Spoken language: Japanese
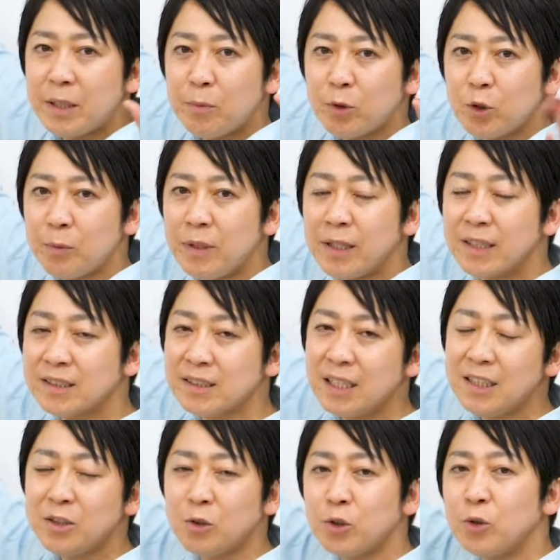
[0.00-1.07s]
て求めな
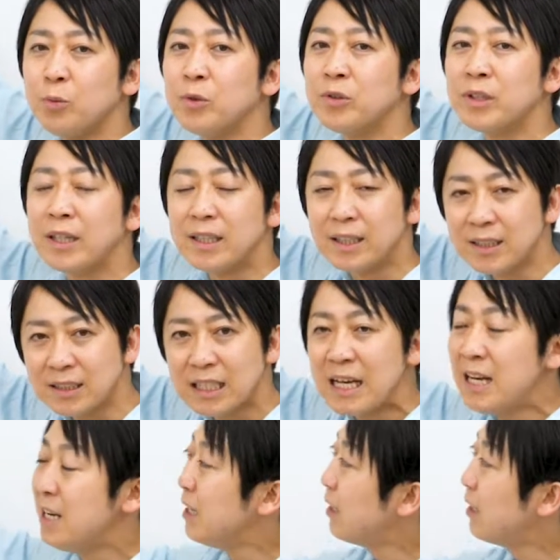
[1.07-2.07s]
さいという問題です。